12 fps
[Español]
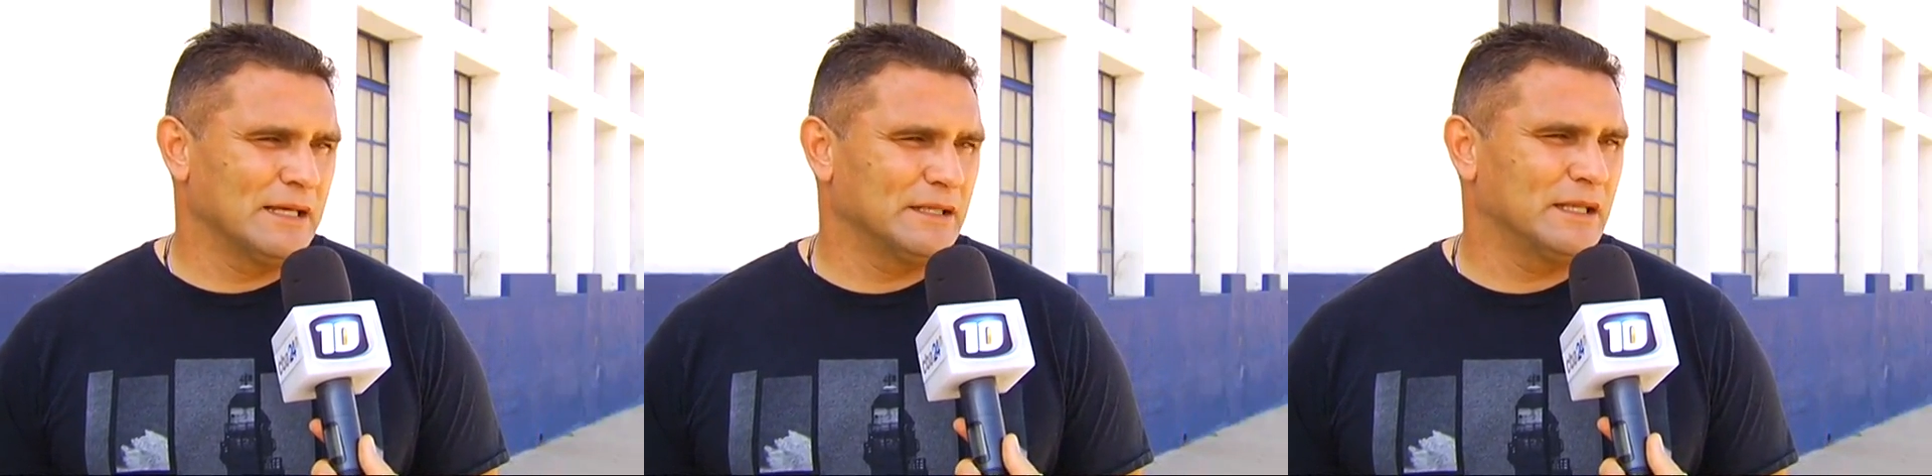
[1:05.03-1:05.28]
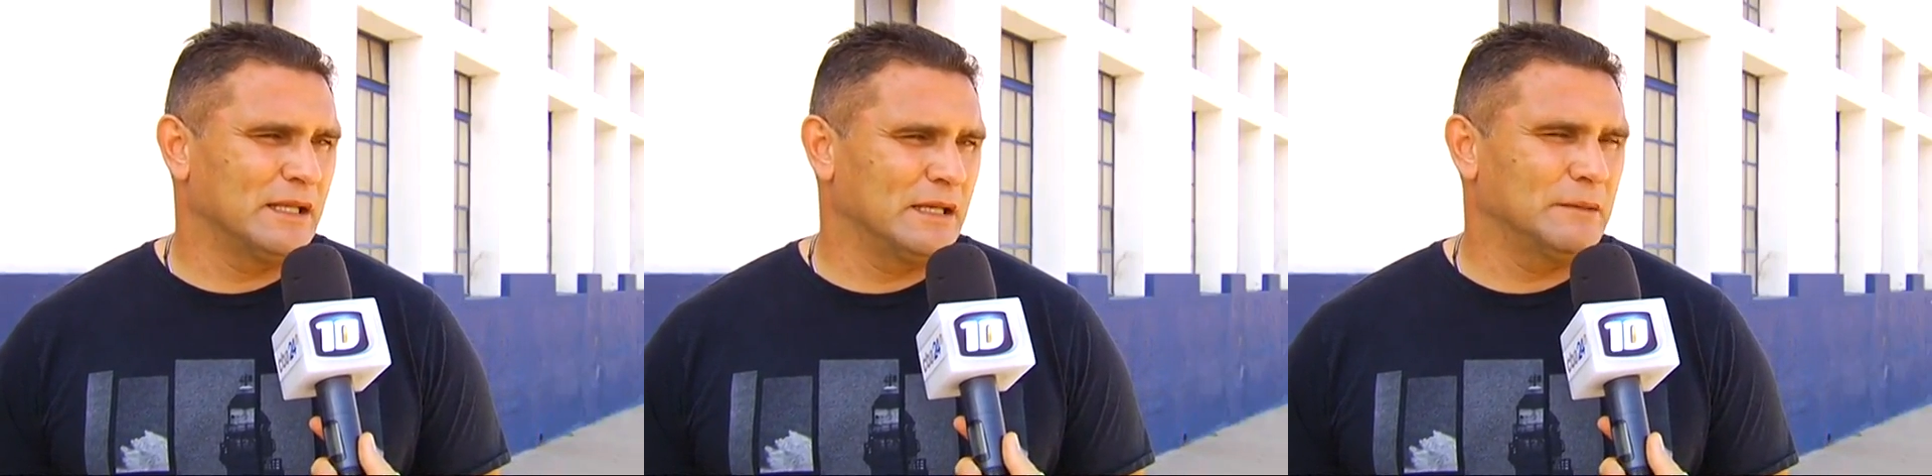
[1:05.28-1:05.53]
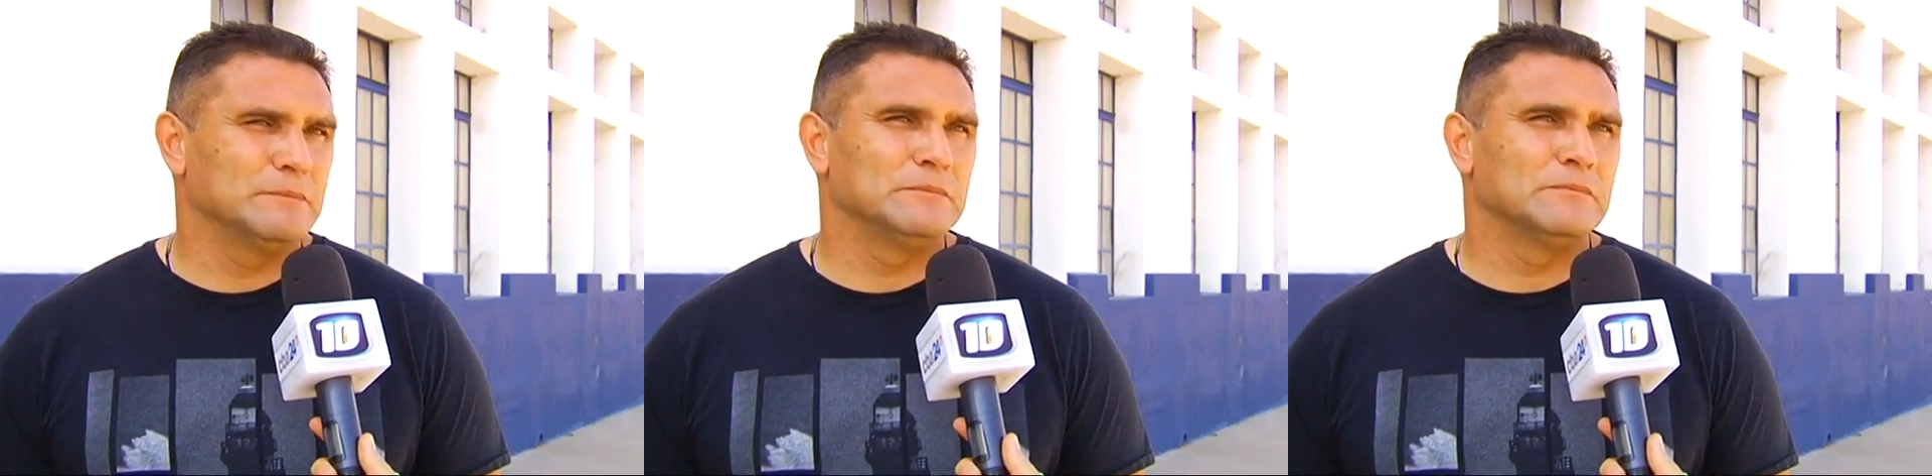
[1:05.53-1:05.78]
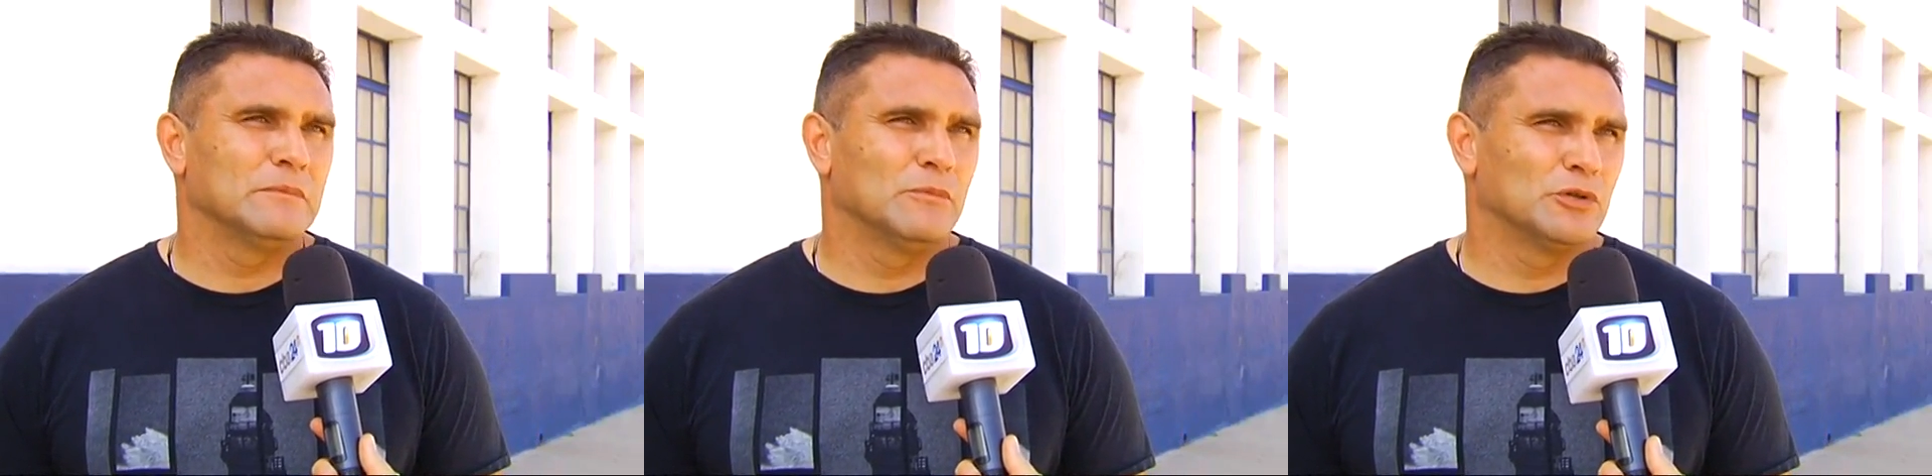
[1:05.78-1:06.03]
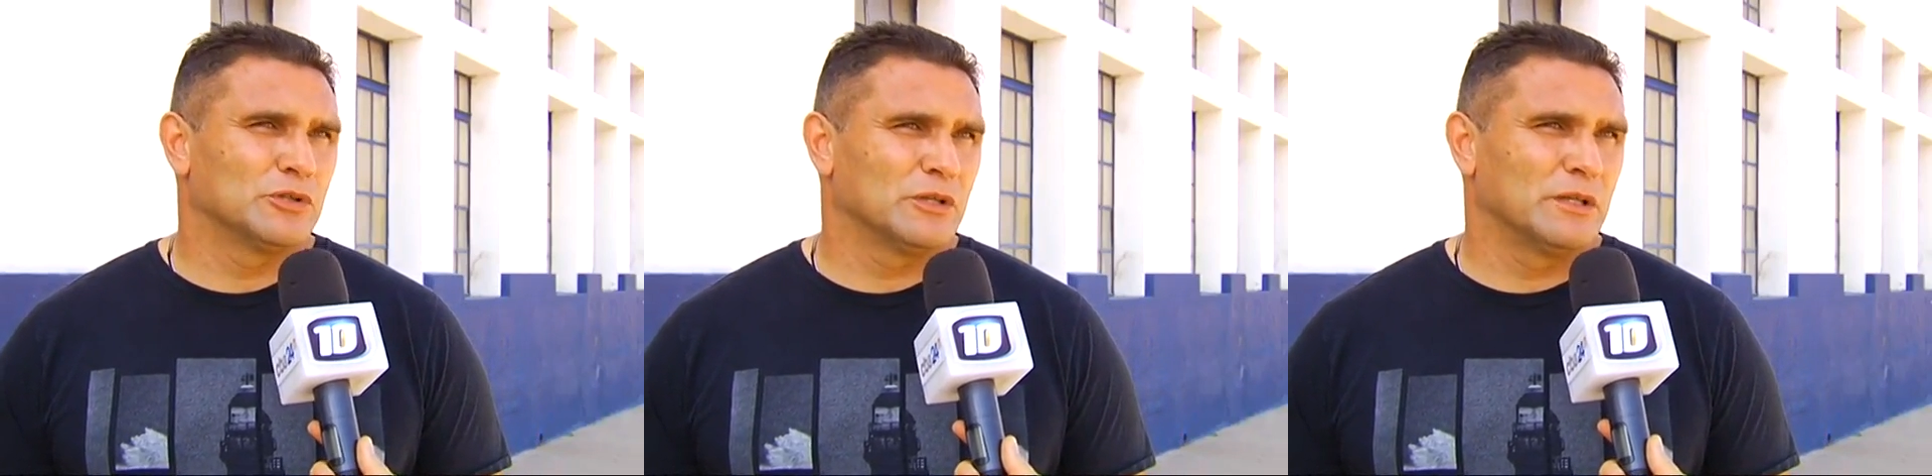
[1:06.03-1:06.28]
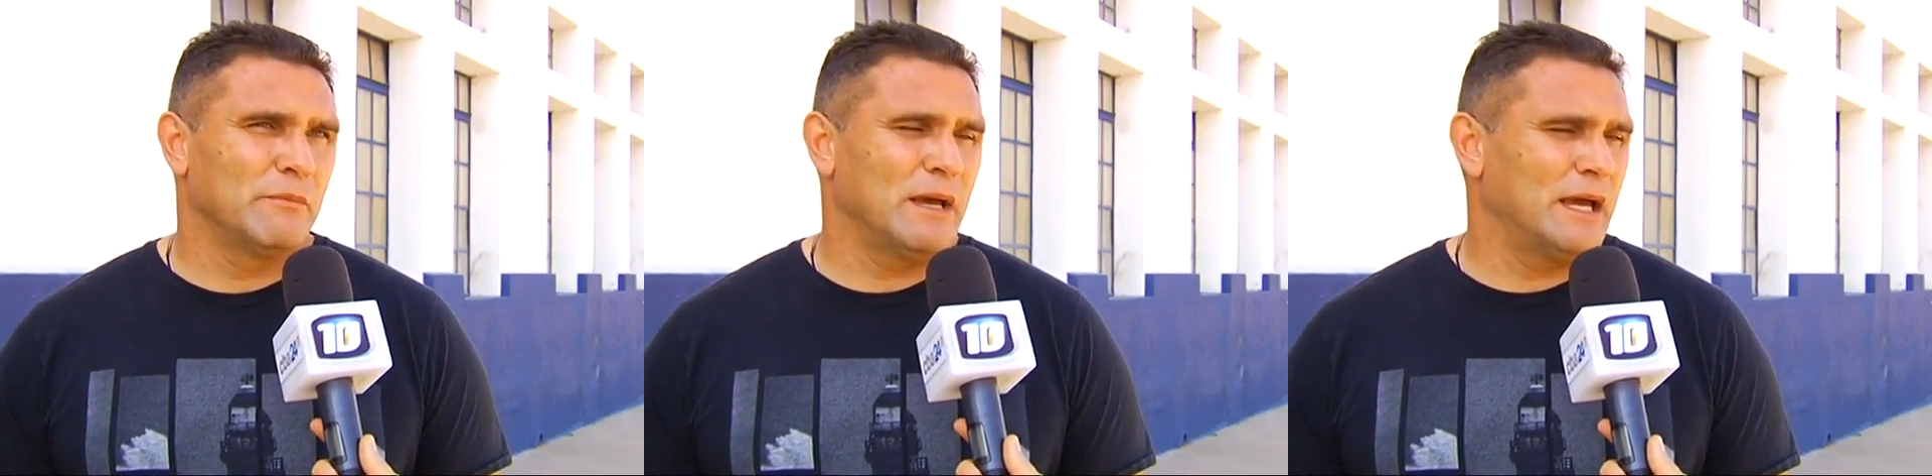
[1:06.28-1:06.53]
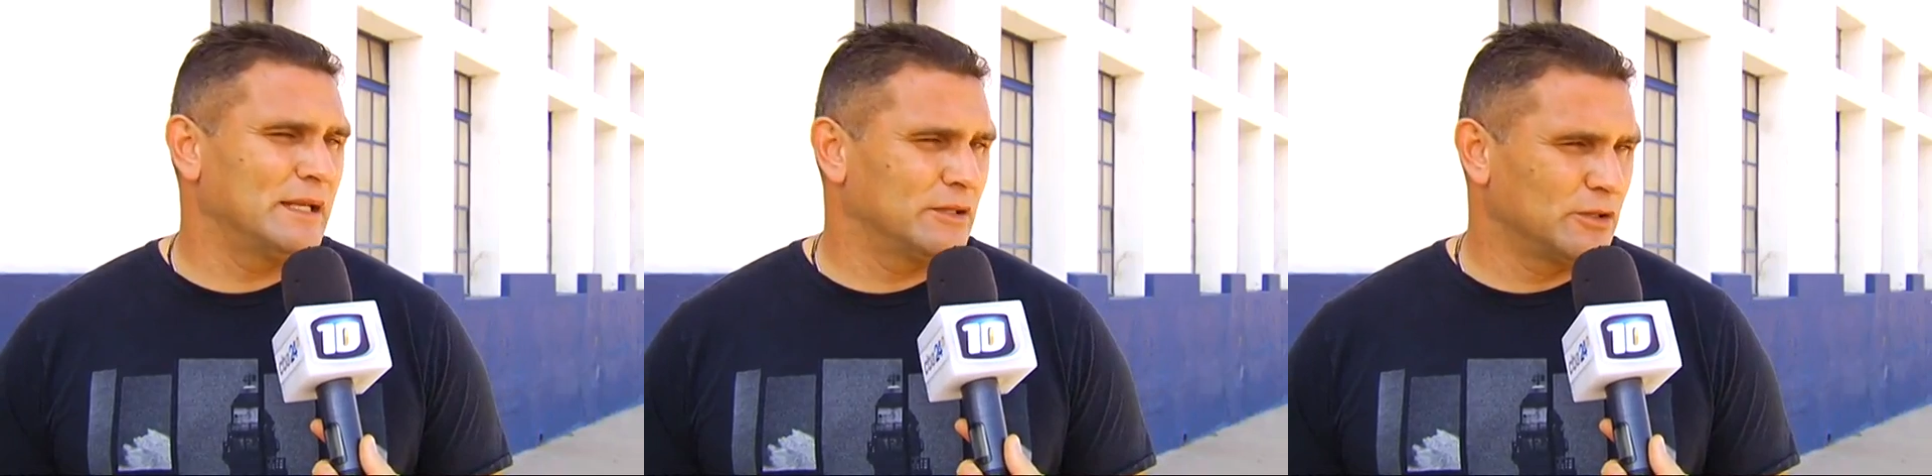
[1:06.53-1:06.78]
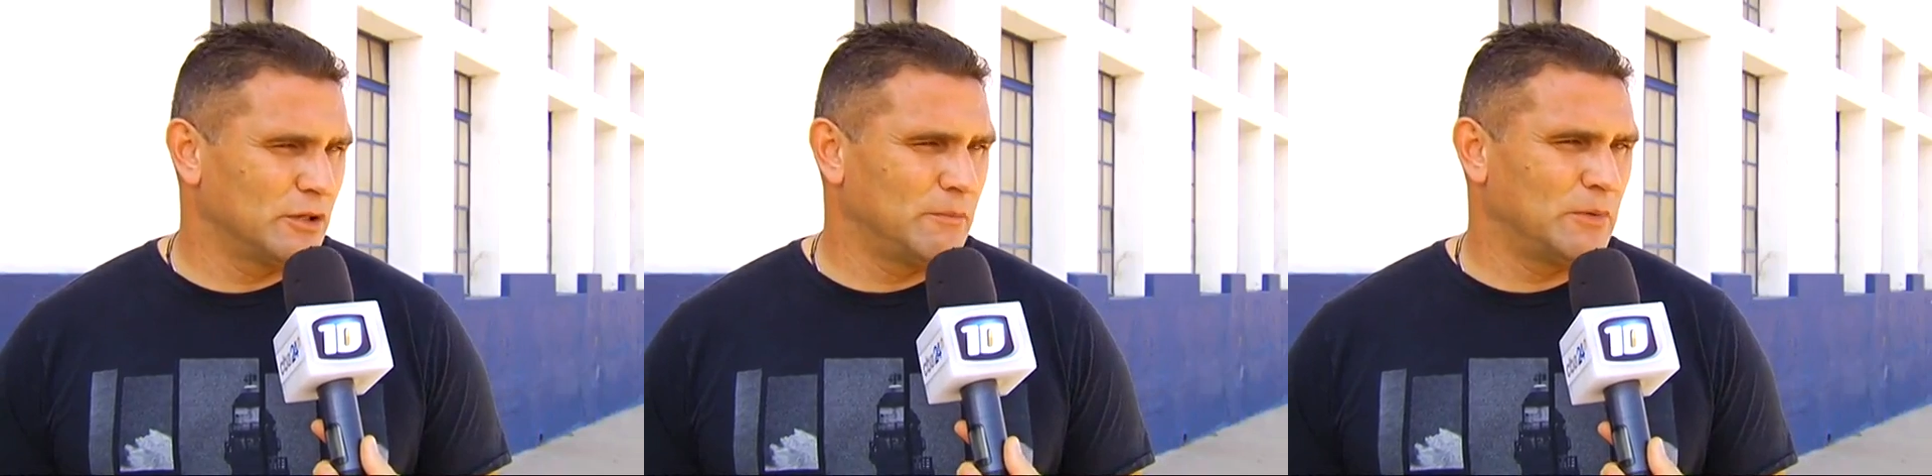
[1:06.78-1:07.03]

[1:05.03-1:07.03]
que tiene un montón de mérito, ¿no?